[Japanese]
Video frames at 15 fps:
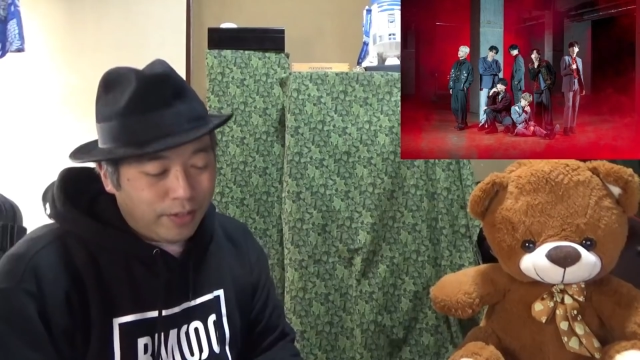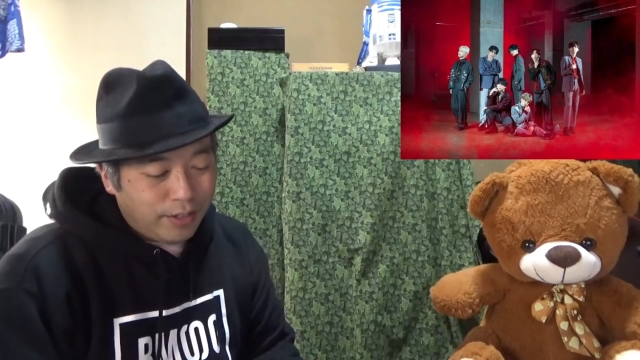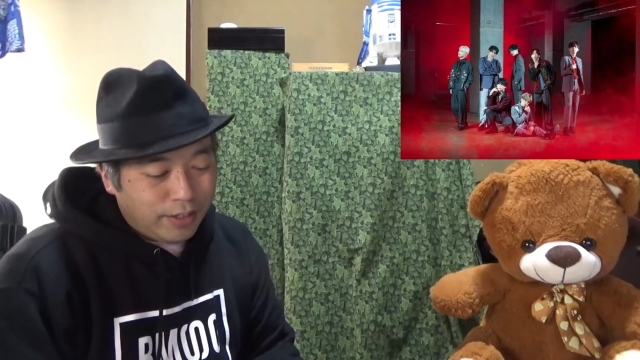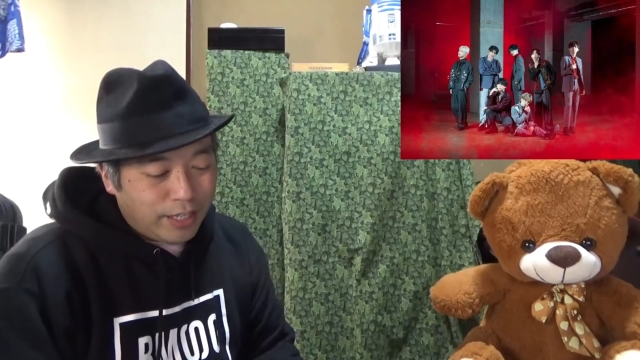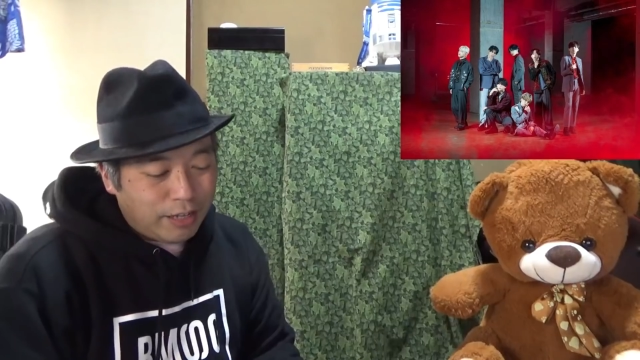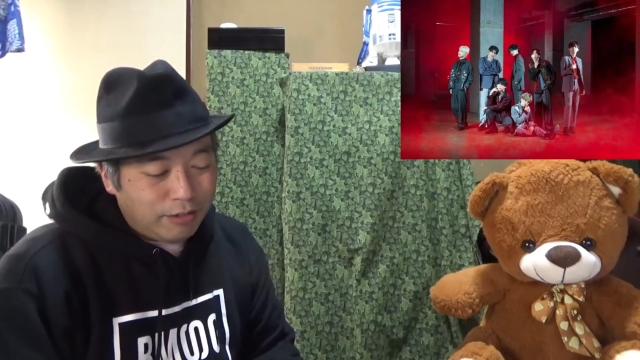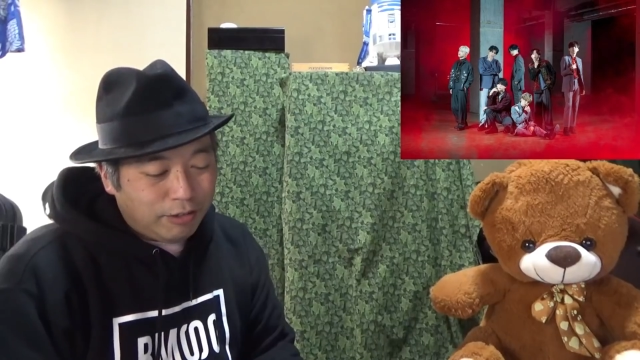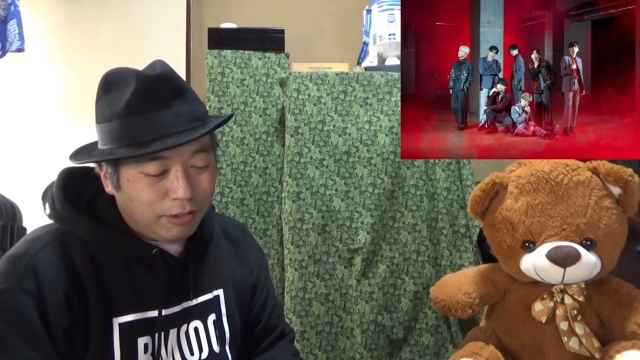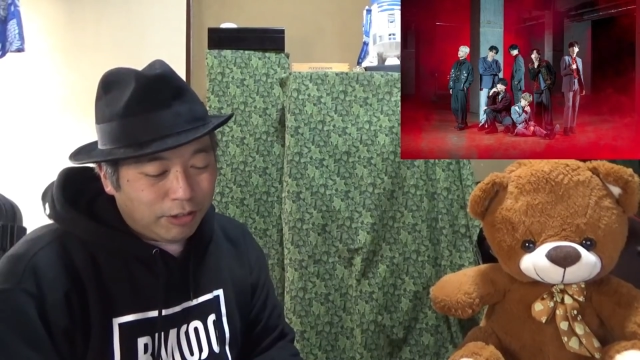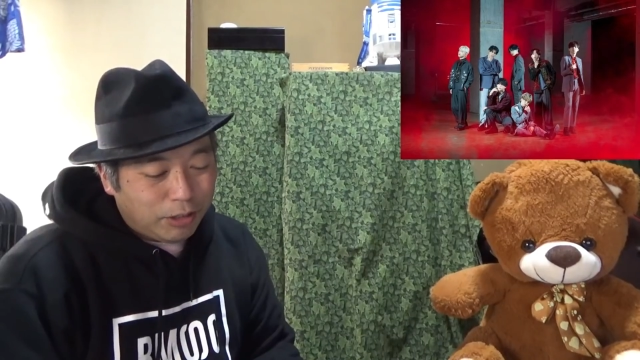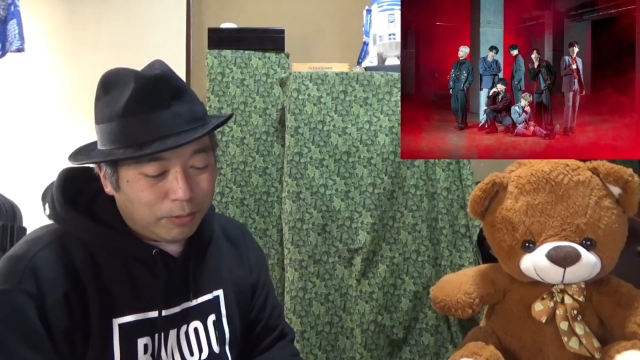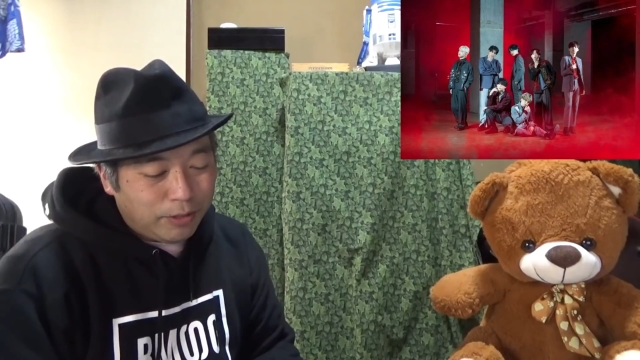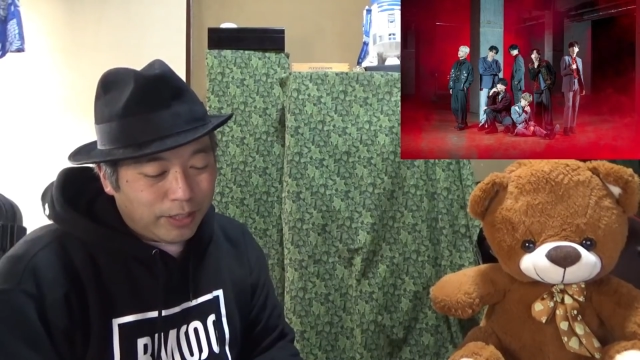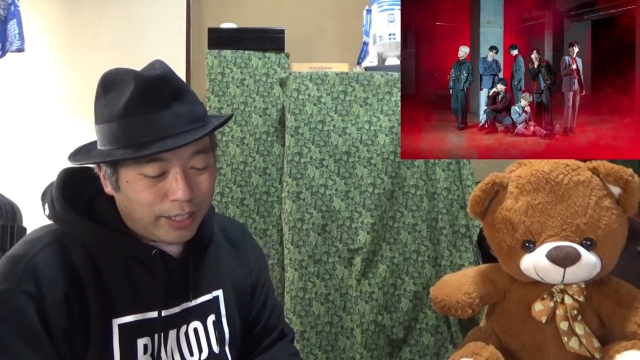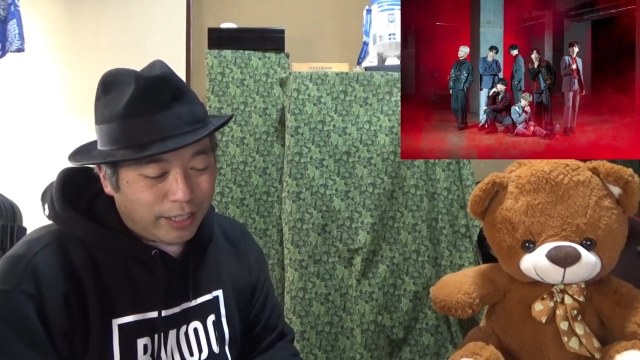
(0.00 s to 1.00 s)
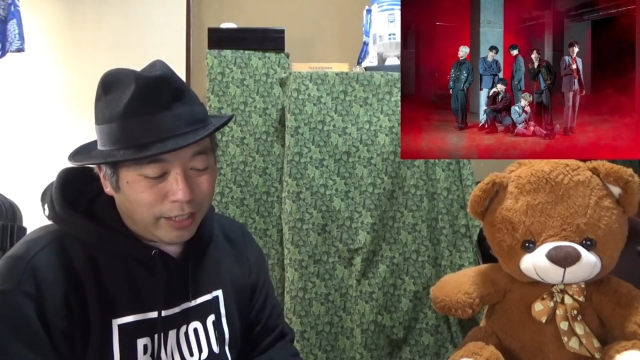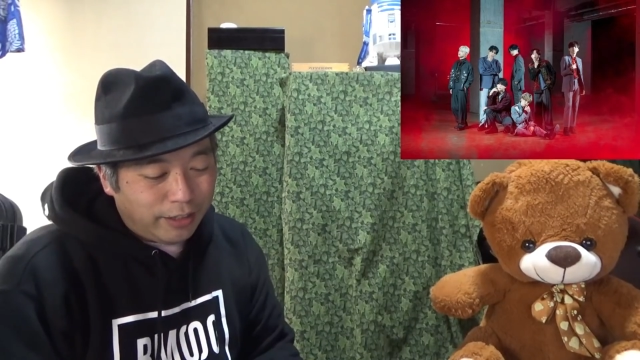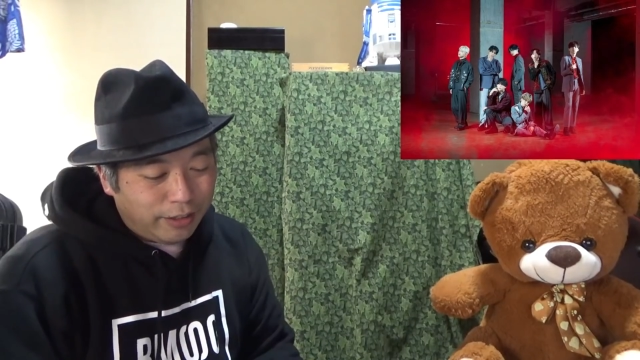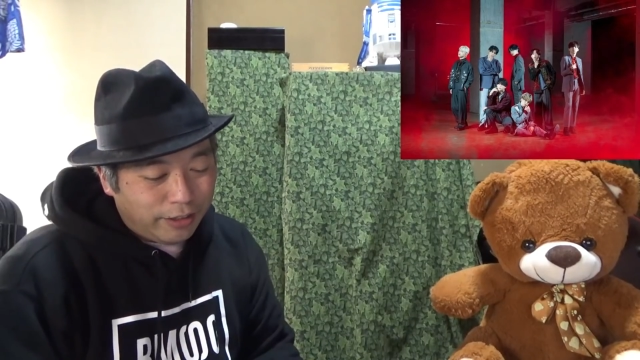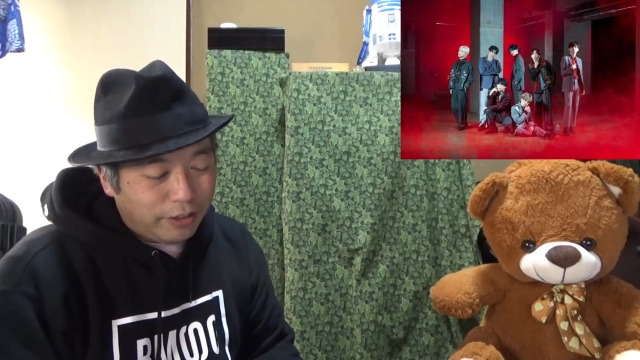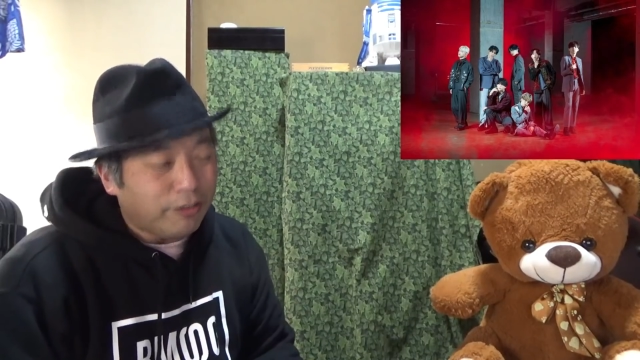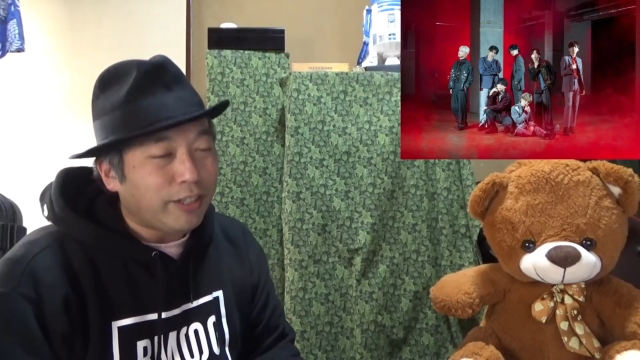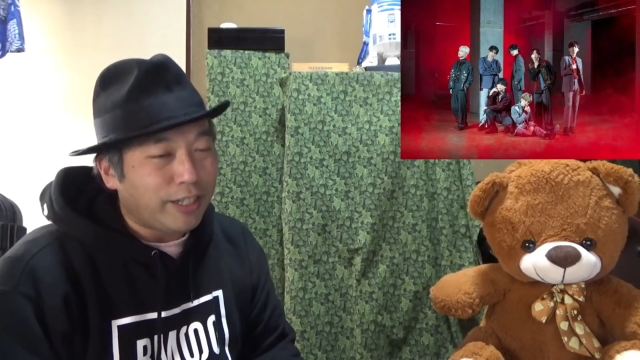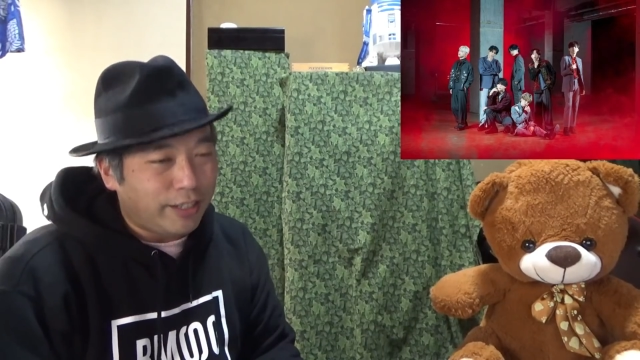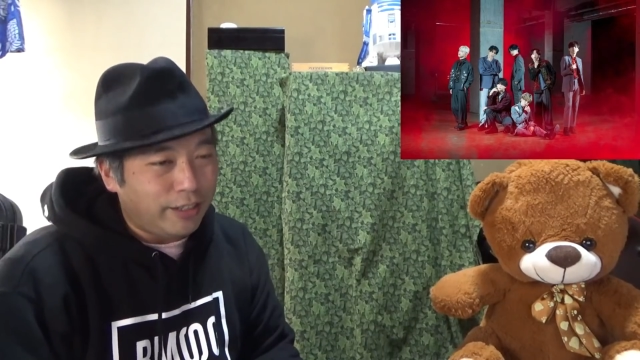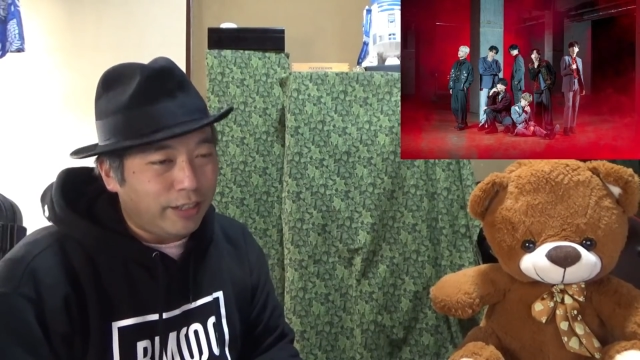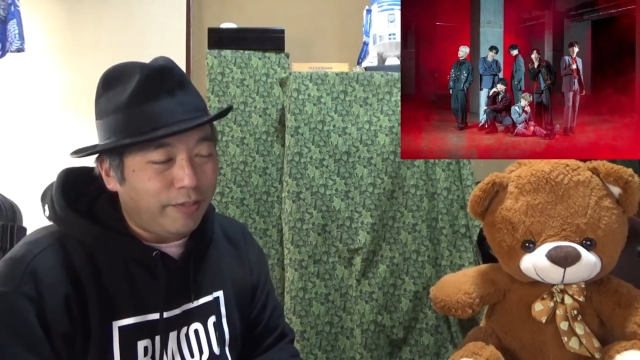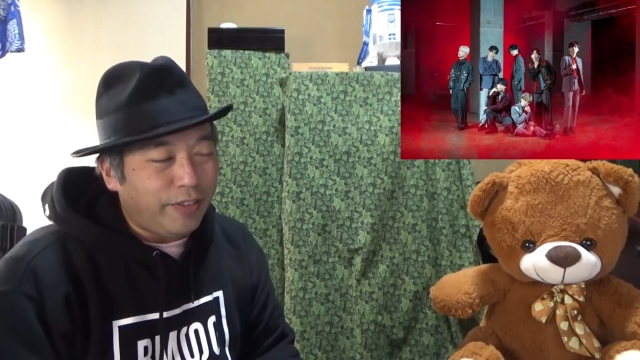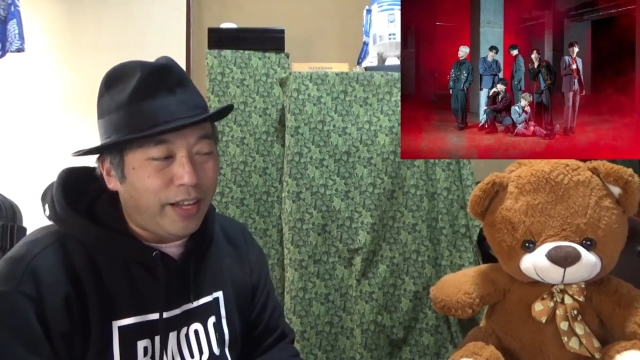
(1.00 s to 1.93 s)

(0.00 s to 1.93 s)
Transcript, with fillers: 買うこともできるようです。